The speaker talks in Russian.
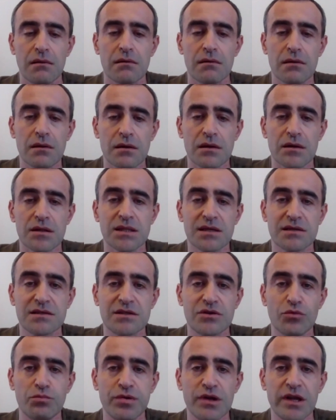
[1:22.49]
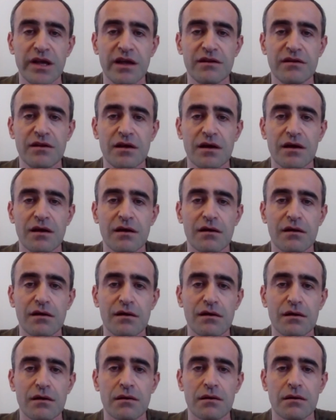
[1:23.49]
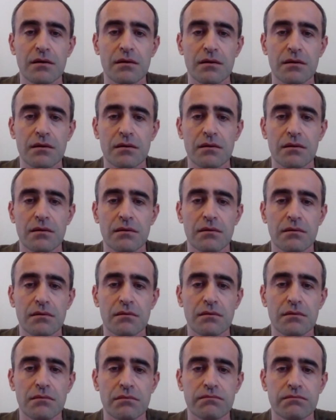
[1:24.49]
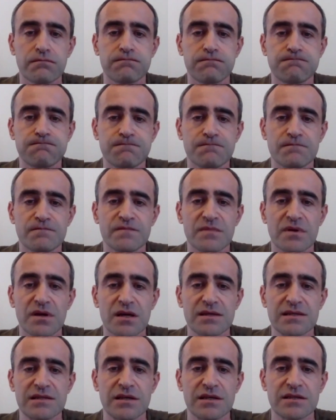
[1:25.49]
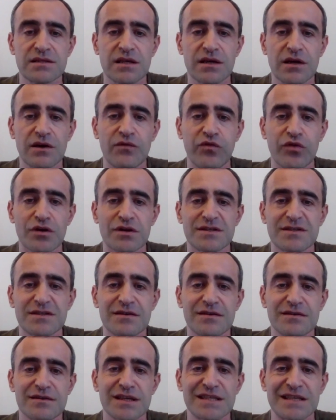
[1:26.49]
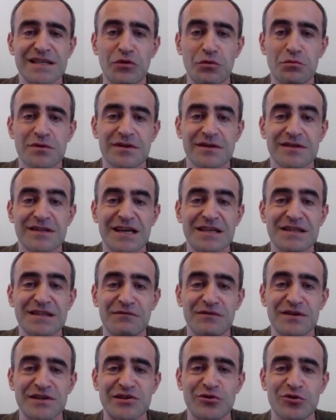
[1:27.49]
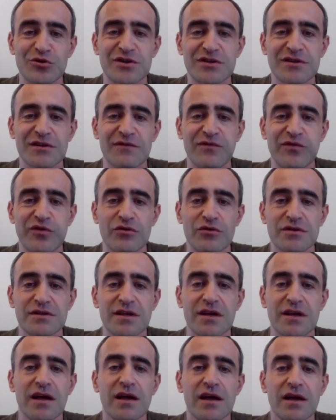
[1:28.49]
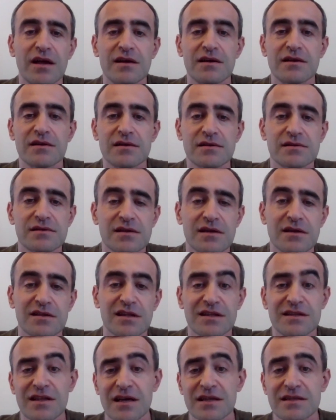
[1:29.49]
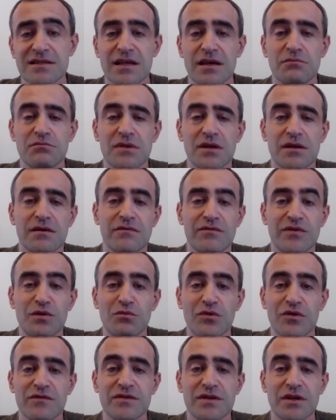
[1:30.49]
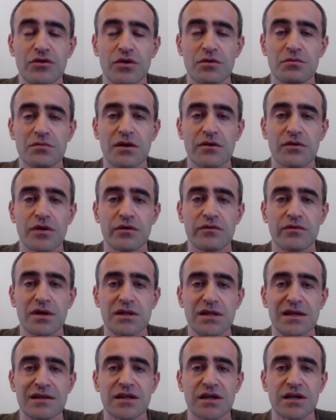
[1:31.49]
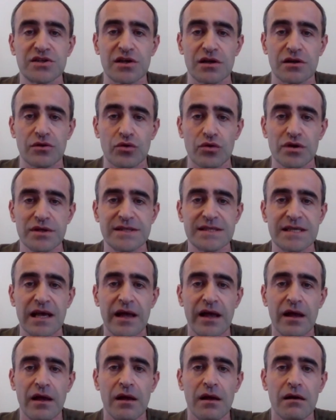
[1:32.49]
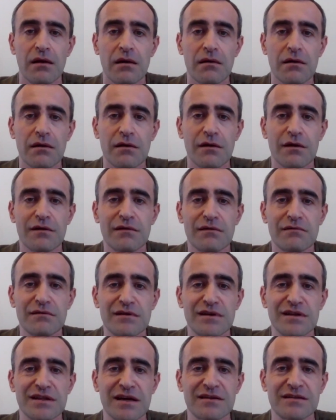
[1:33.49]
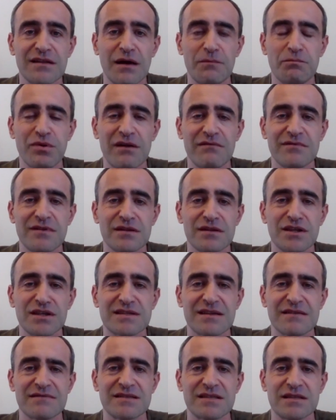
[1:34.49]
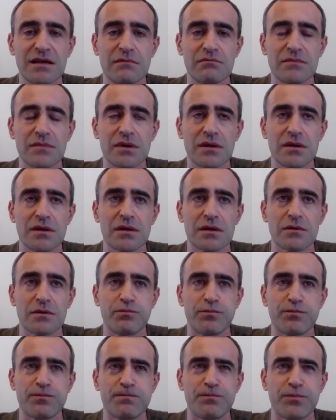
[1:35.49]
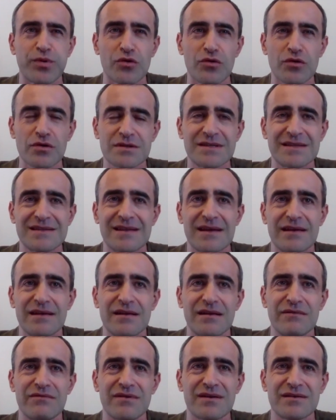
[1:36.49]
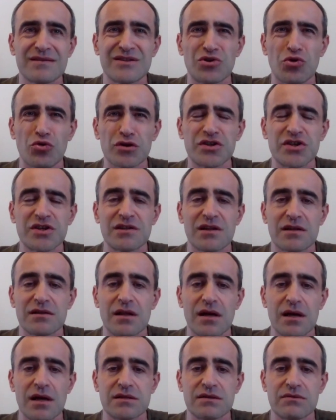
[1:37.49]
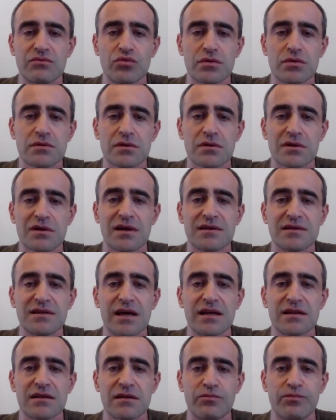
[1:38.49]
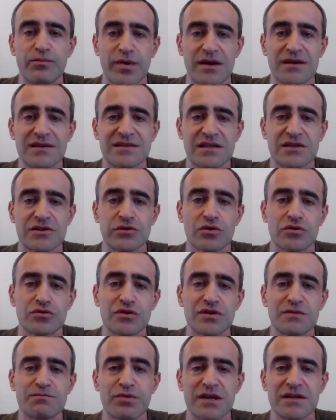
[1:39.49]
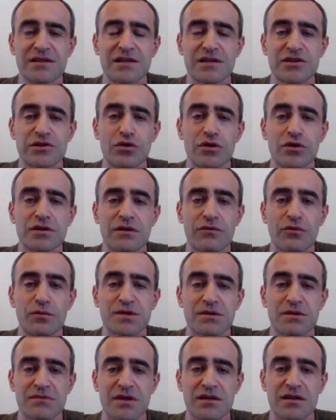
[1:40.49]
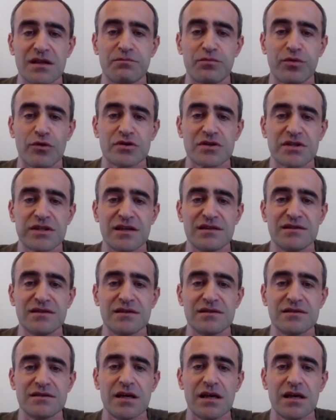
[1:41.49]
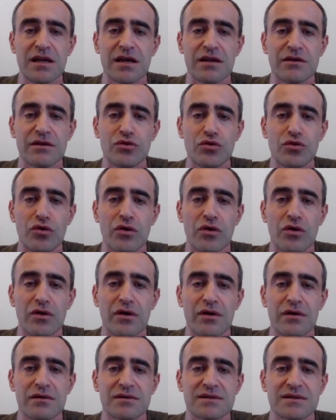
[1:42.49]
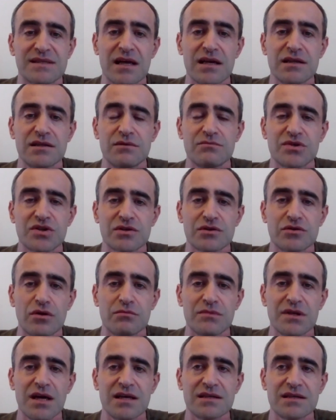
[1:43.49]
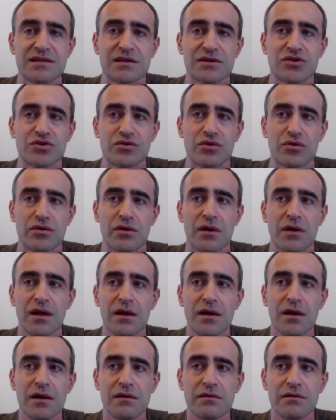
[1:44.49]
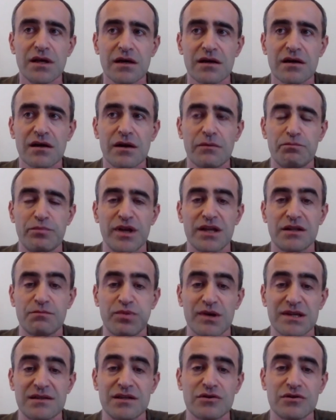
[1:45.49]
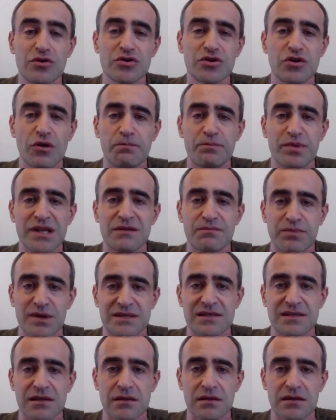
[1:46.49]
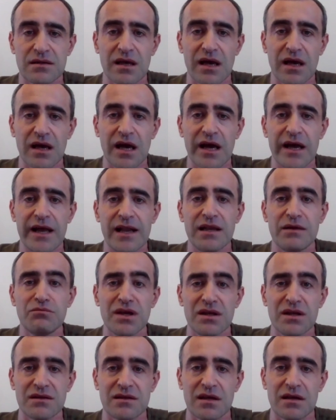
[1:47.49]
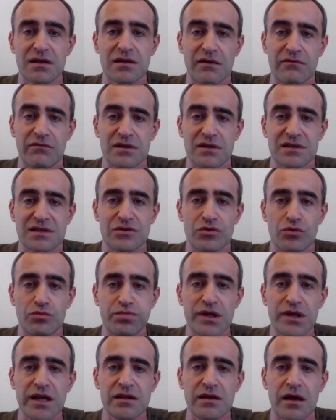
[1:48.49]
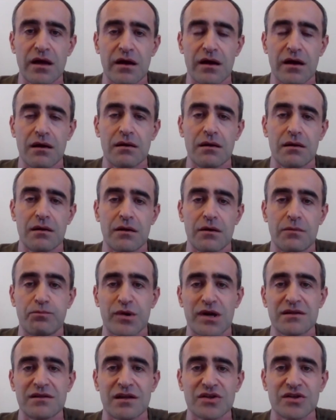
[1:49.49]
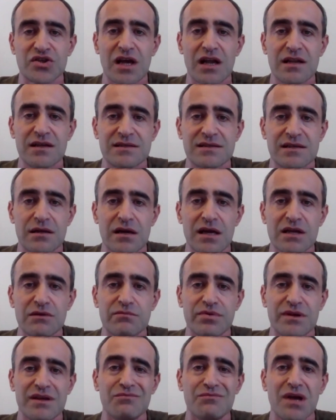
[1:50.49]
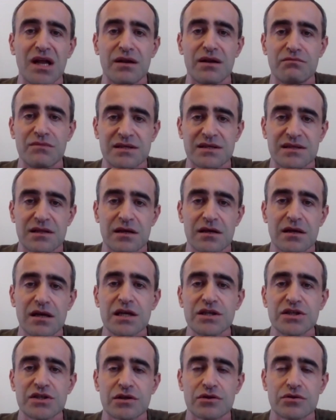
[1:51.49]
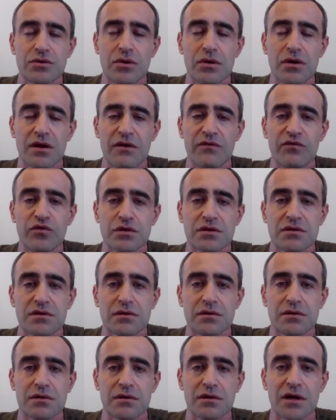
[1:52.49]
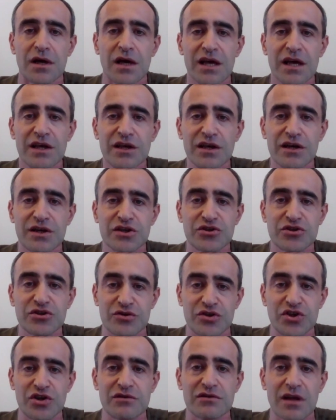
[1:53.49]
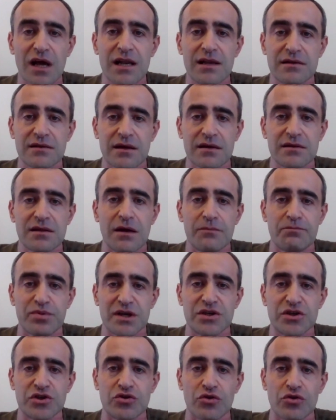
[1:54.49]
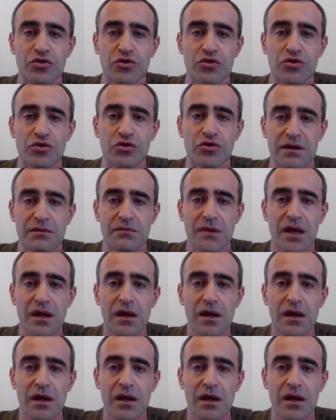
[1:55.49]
Э, наступление э, российских войск, назовем это так, на Восточном фронте с коннотациями времен Второй мировой войны началось. Иногда, правда, не совсем просто или вернее, точно дать, вот, когда это произошло. То есть произошло это, в общем-то, на прошлой неделе, но задним числом ясно, что некоторые предпос... не то что предпосылки, а элементы этого наступления э, продолжались и раньше, имели место и раньше, только вот э, их еще считали тогда прощупыванием.